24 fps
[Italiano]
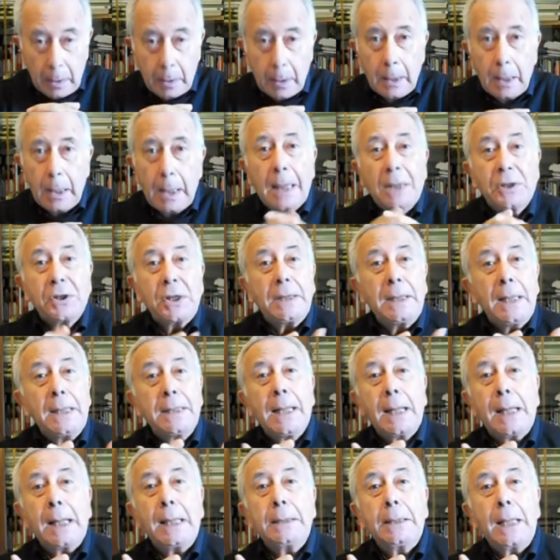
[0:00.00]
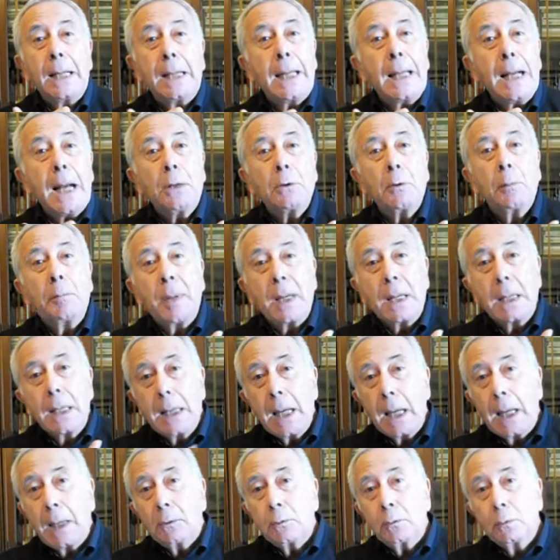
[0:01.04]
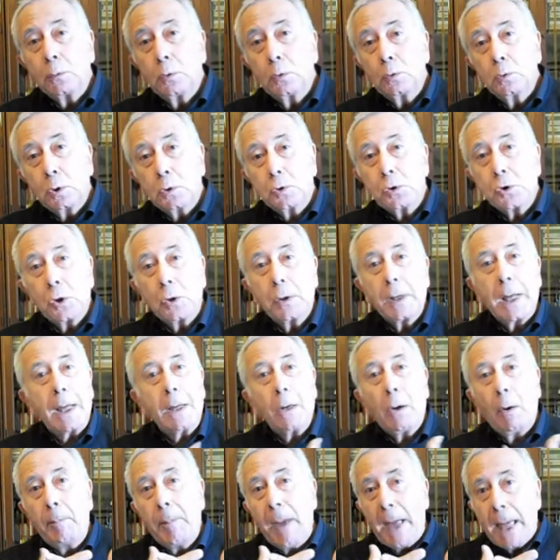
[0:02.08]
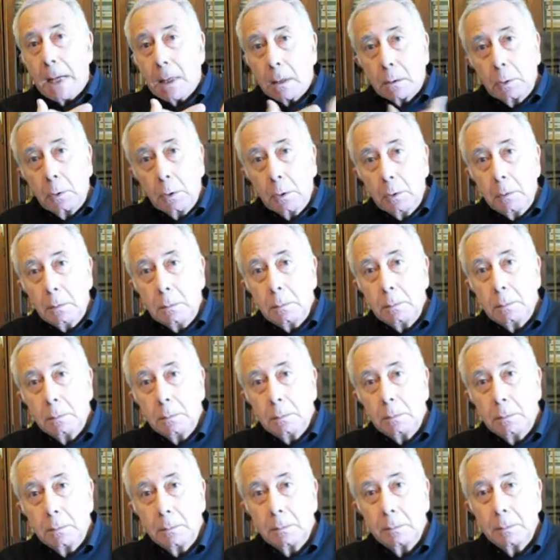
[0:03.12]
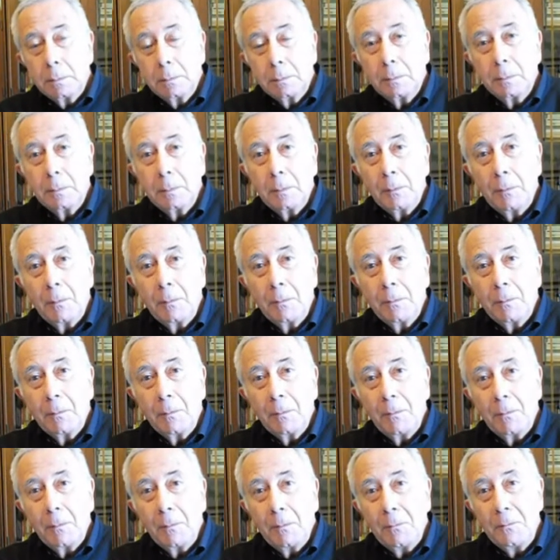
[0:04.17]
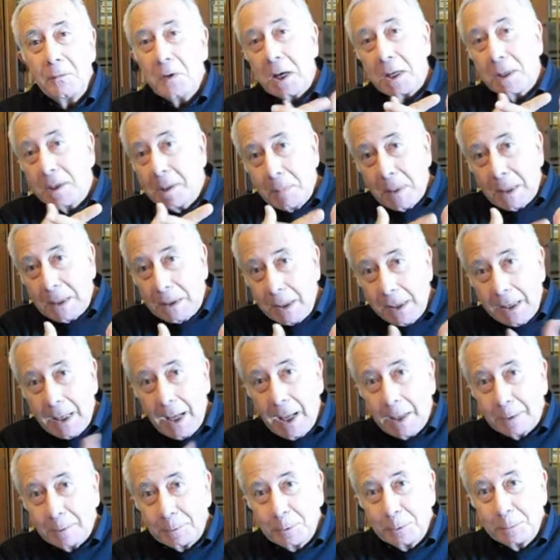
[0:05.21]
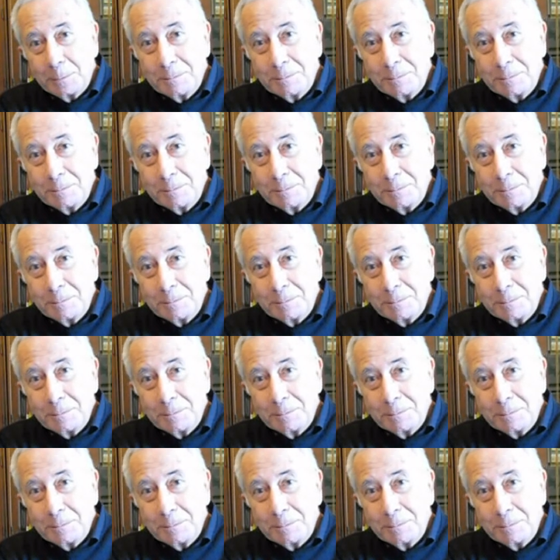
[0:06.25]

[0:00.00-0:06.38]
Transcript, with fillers: E lasciata andare al degrado perché tutto ciò che è coperto viene dimenticato.